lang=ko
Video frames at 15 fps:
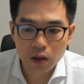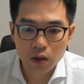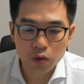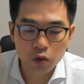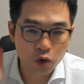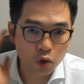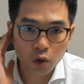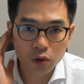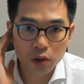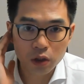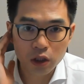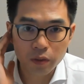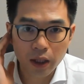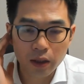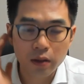귀로
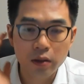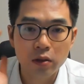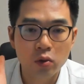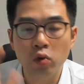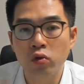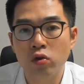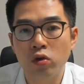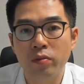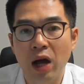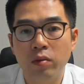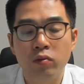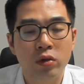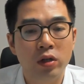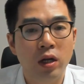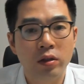듣지만 손으로
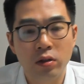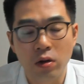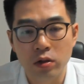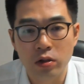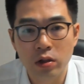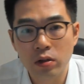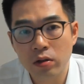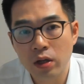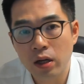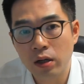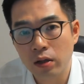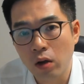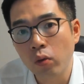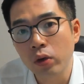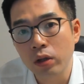마무리하는 경청 역량을
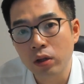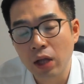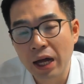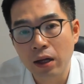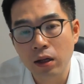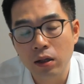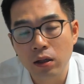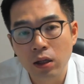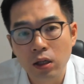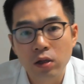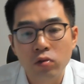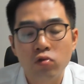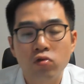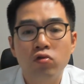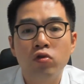갖고 있다.
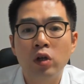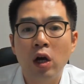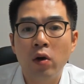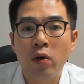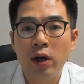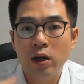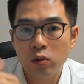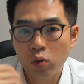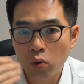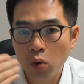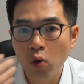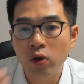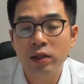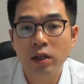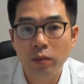누군가와
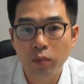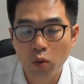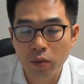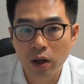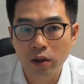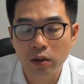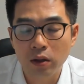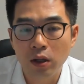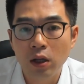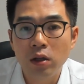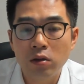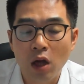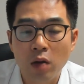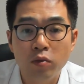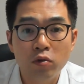소통을 하다 보면
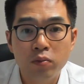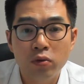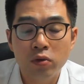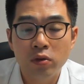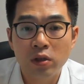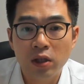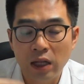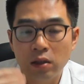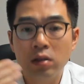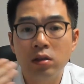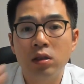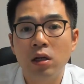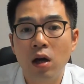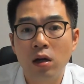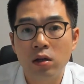대부분 같은
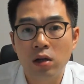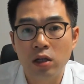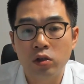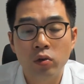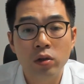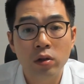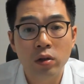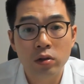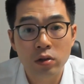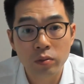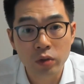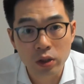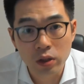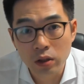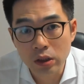생각을 가지고 있는 것처럼
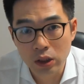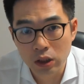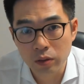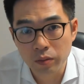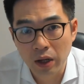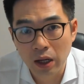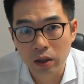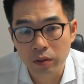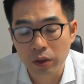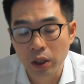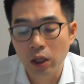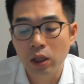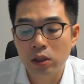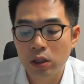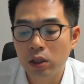느껴지지만
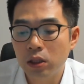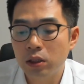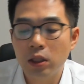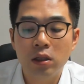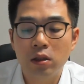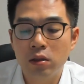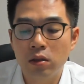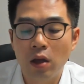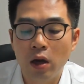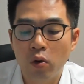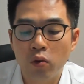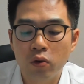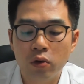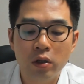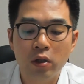실제 그
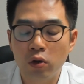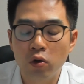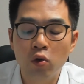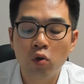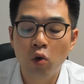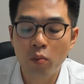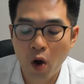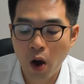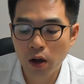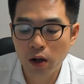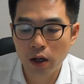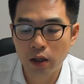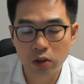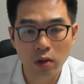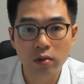내용을 글로
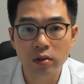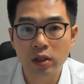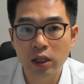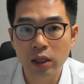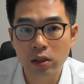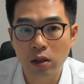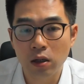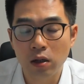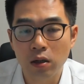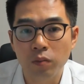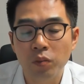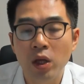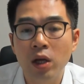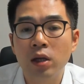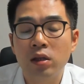명확하게 정리해서
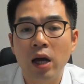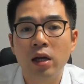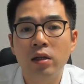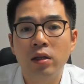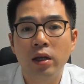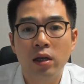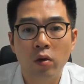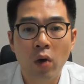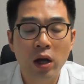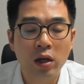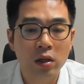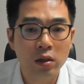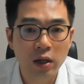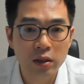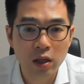타인에게
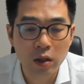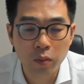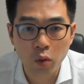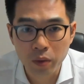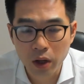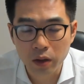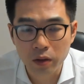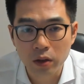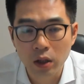확인을 하다 보면